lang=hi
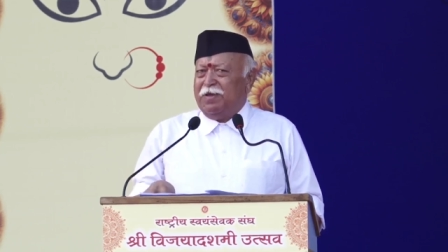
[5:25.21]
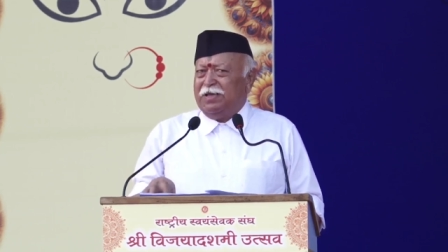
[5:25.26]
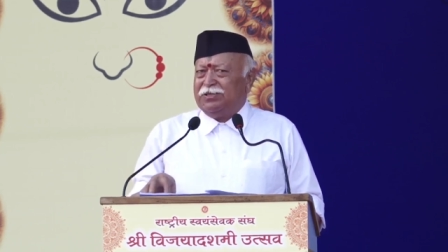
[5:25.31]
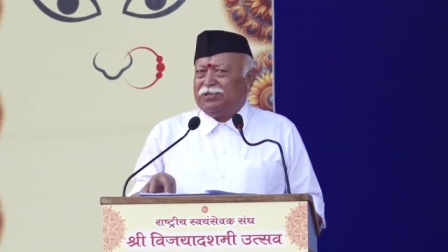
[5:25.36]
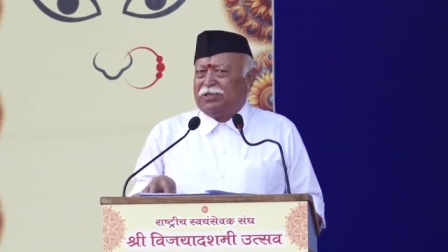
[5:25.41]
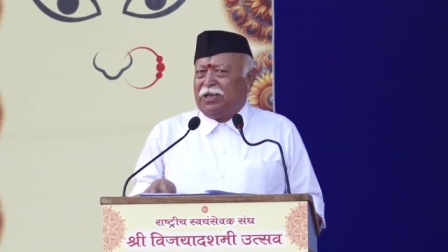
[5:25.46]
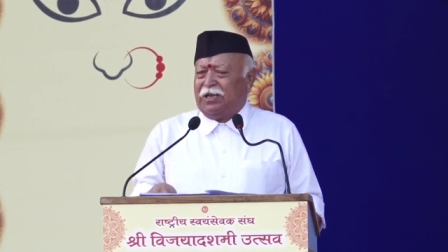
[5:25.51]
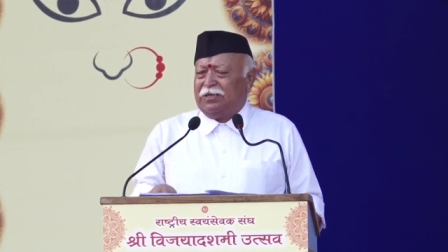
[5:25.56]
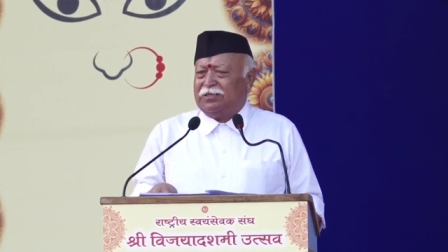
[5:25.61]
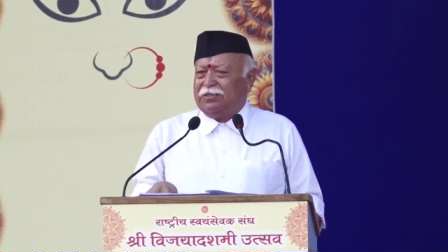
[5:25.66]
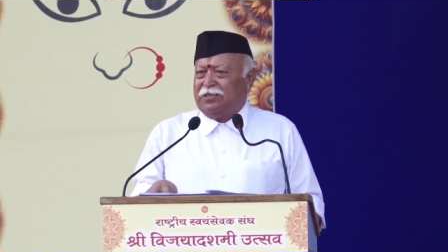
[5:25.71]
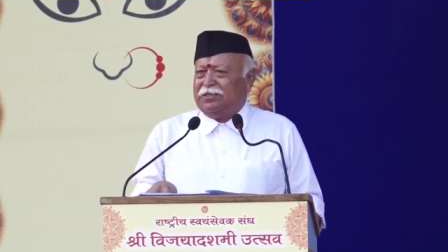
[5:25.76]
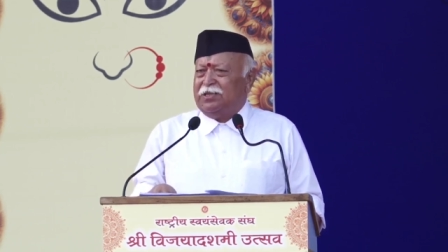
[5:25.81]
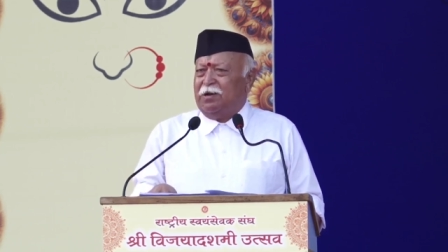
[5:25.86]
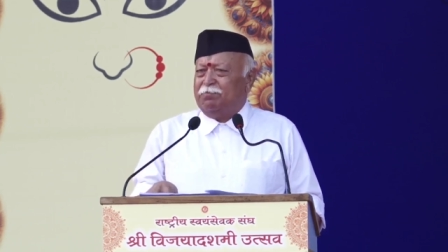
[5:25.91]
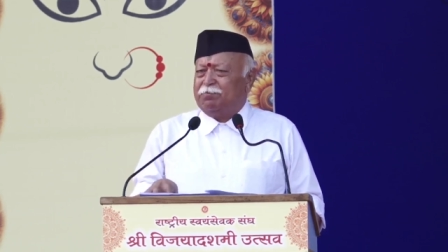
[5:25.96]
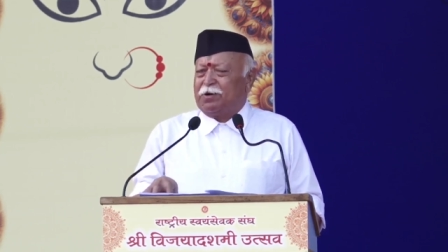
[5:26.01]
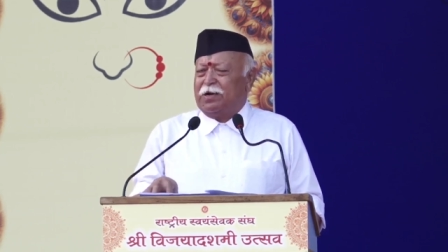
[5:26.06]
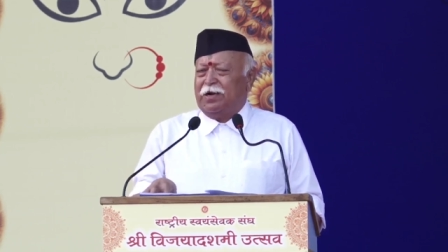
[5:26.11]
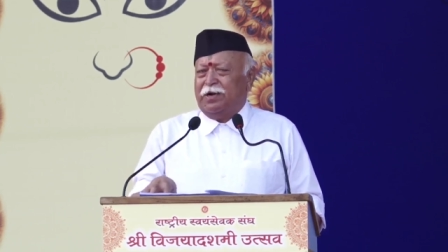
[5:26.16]
में शक्ति
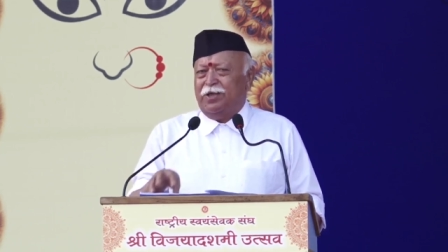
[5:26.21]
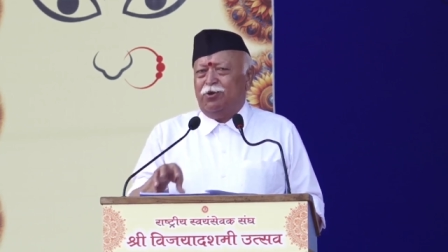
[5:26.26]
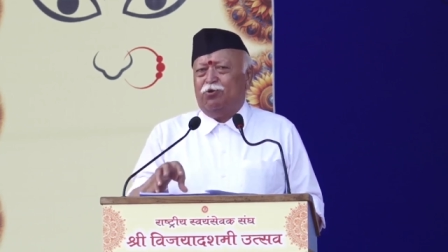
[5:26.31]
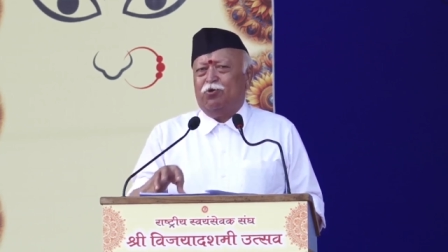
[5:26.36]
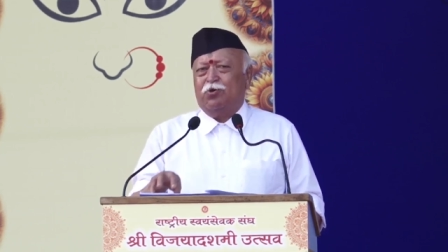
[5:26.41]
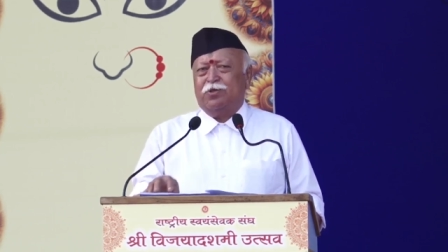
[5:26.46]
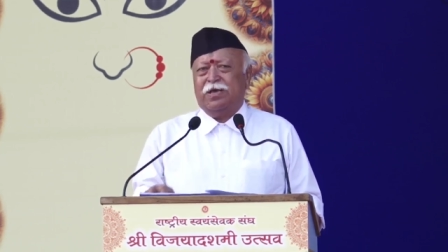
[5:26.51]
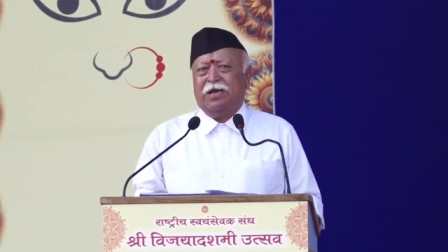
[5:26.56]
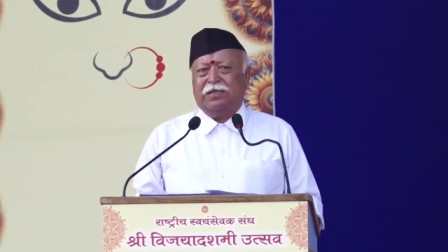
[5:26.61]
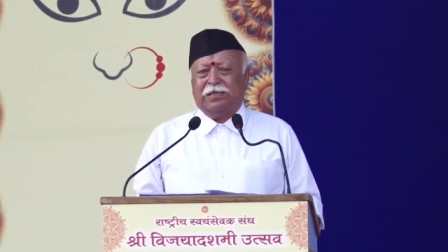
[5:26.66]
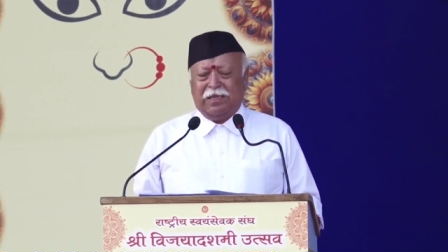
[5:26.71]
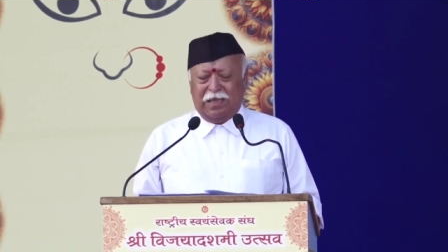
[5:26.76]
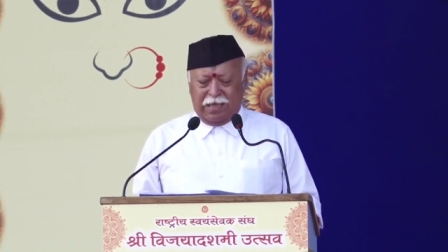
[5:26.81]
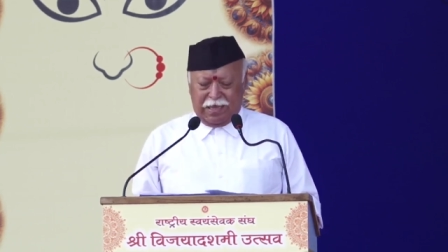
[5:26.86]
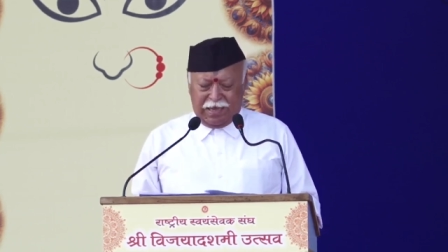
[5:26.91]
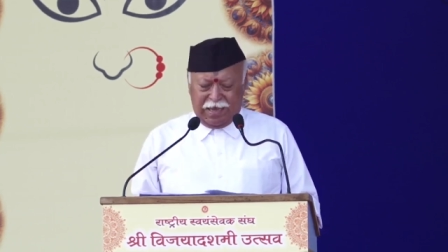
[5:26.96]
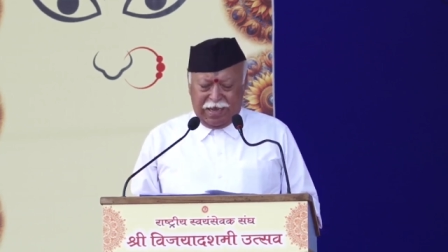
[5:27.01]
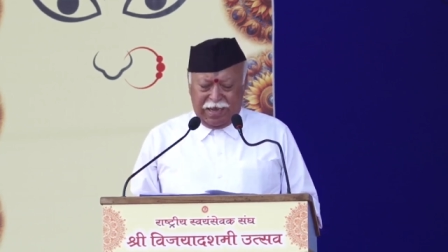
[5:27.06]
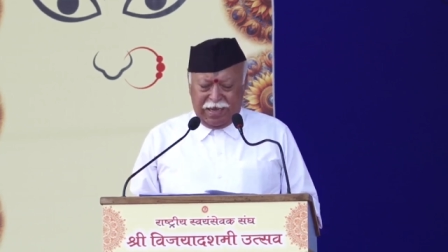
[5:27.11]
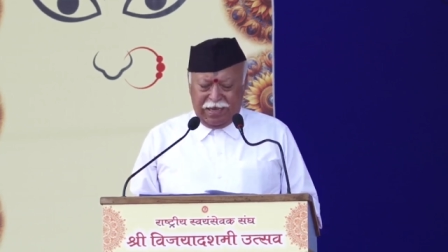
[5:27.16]
जब खड़ी हो जाती
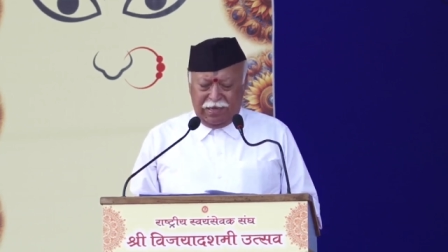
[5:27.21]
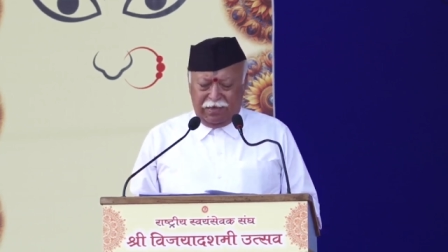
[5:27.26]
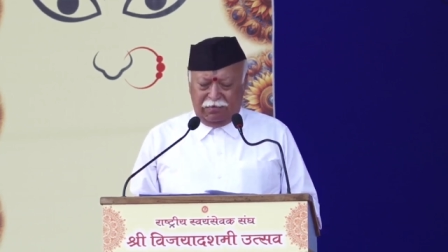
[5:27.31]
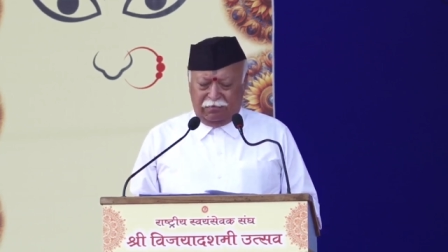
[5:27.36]
है